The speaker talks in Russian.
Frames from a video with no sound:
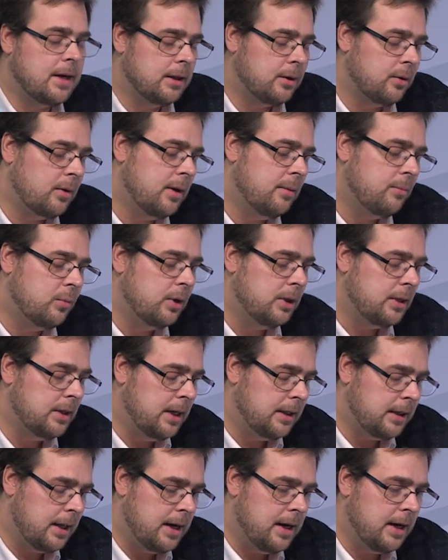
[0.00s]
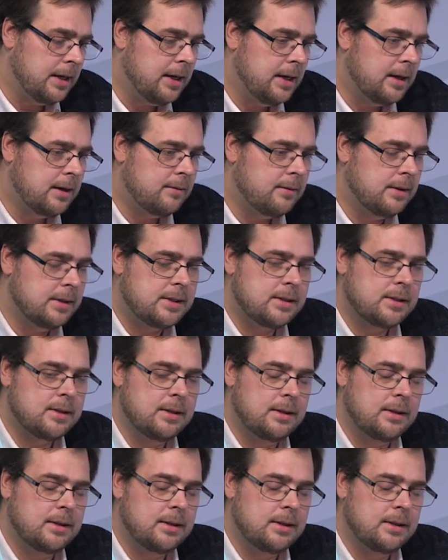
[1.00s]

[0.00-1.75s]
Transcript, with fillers: которая будет на это реагировать,